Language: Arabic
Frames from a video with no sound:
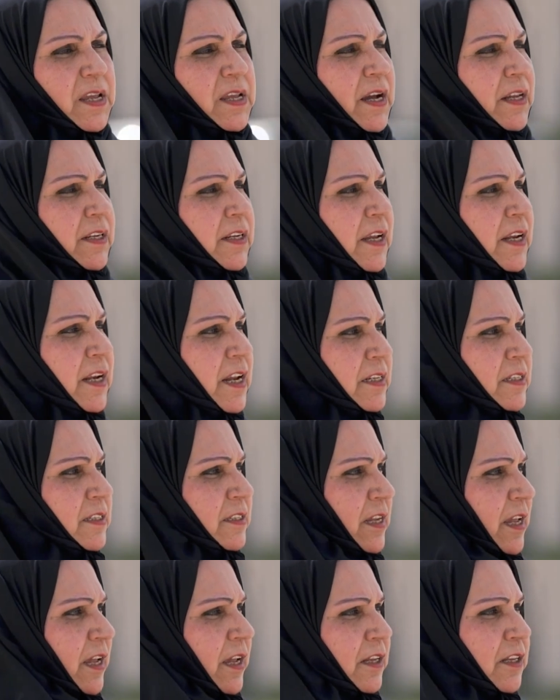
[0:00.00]
يعني
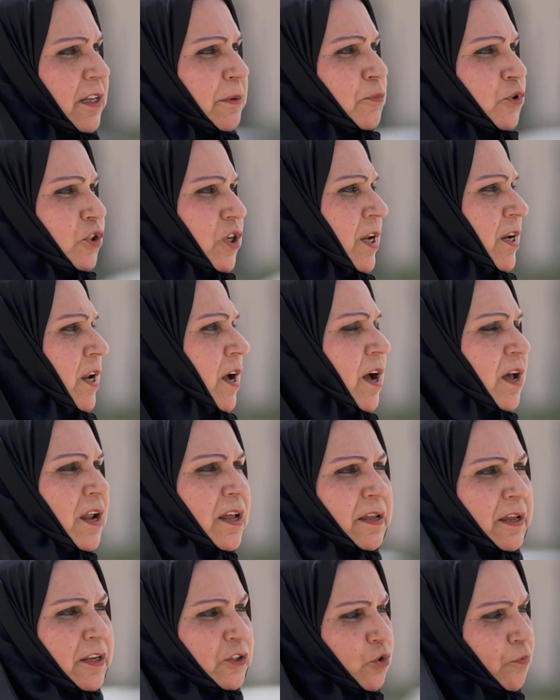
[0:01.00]
الانس... آه، مش انا خ...
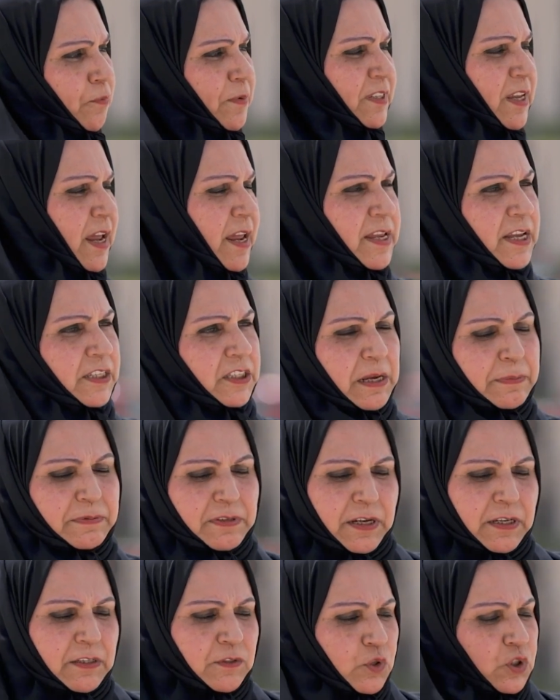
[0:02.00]
اشوف مثلا اي شيء
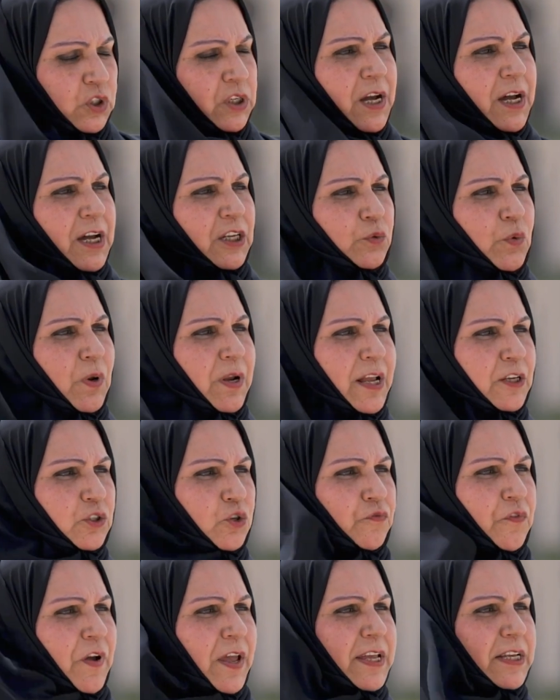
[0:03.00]
مثلا زجاج ولا
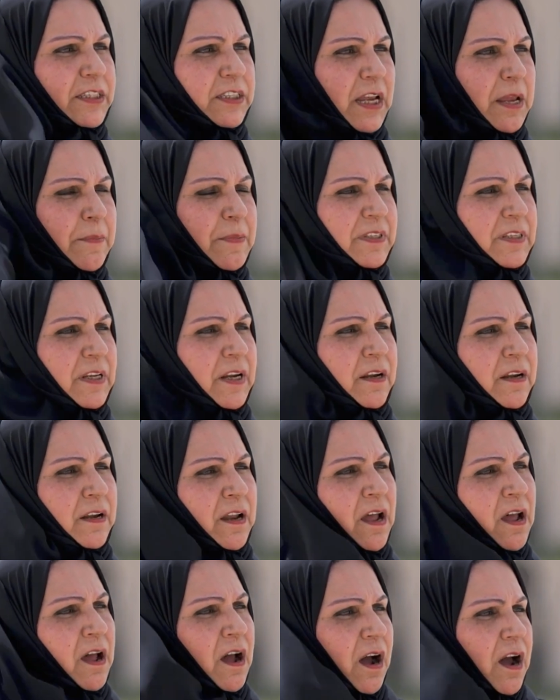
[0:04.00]
اشوف اي شيء
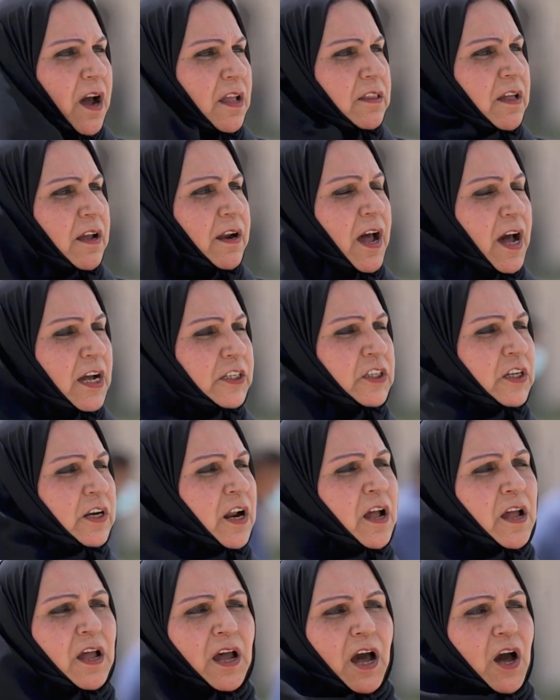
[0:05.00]
مثلا خطر
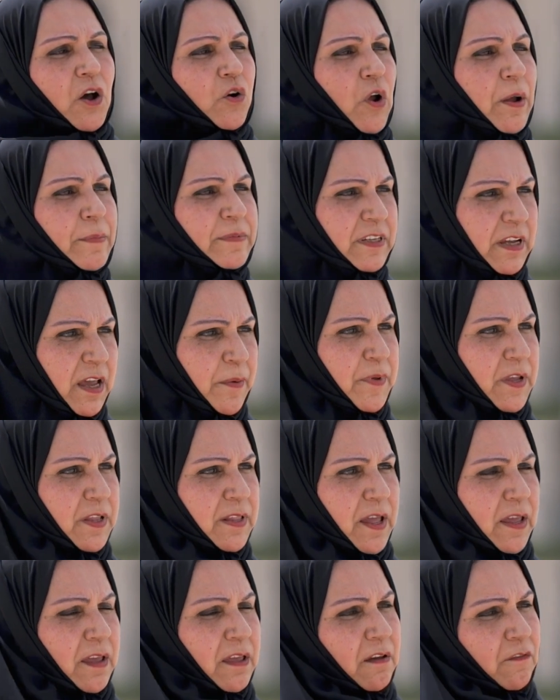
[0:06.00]
حشره اروح امسكها
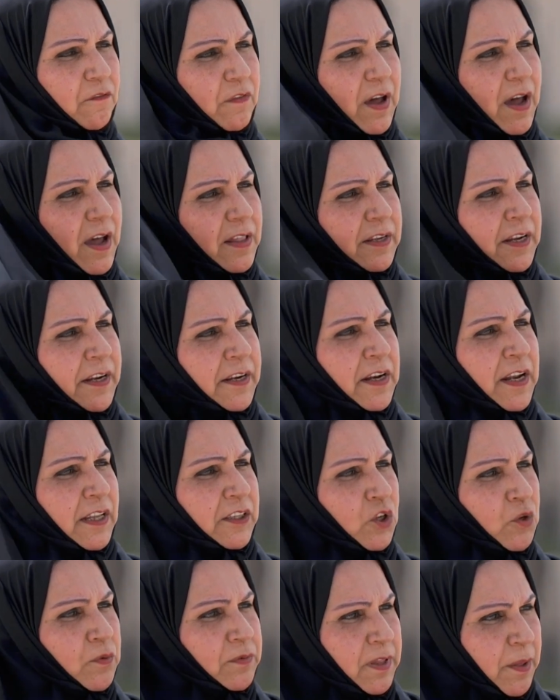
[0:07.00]
بايدي فهذا نحن
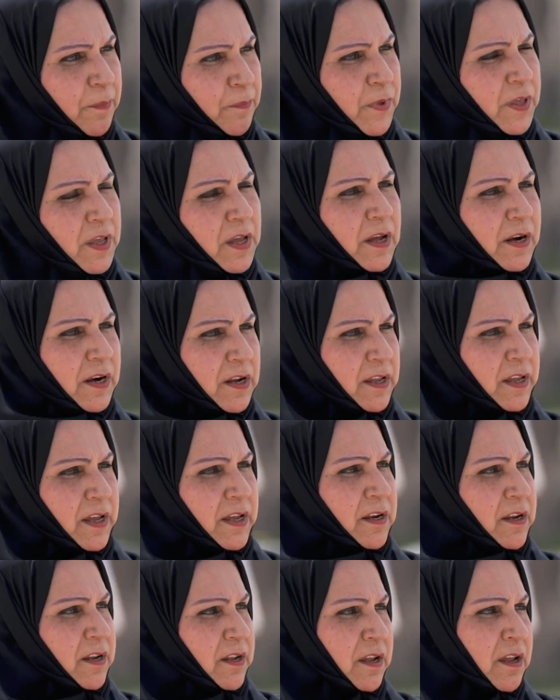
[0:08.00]
نعطيهم تنبيه
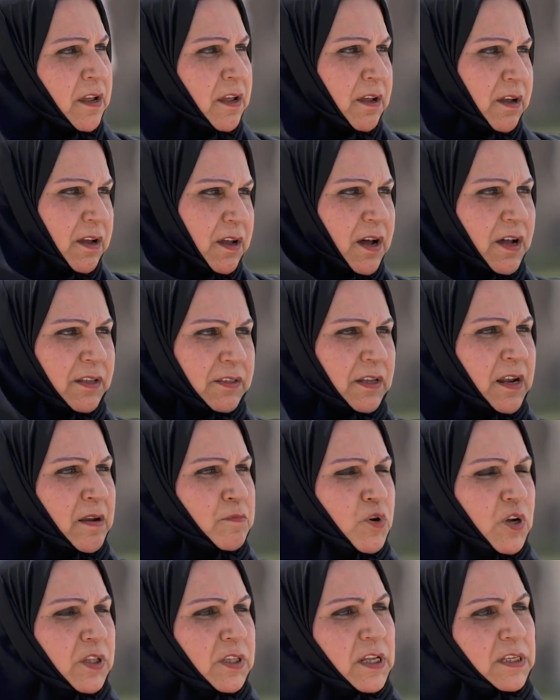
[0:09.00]
يعني اعطي
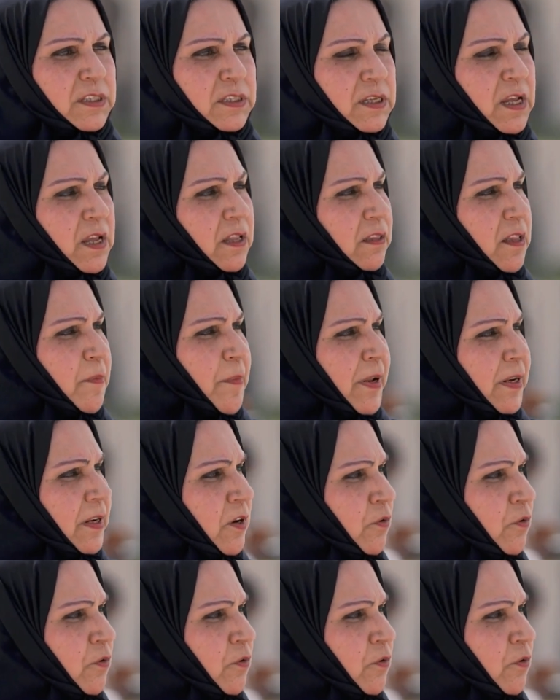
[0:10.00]
للمختص طبعا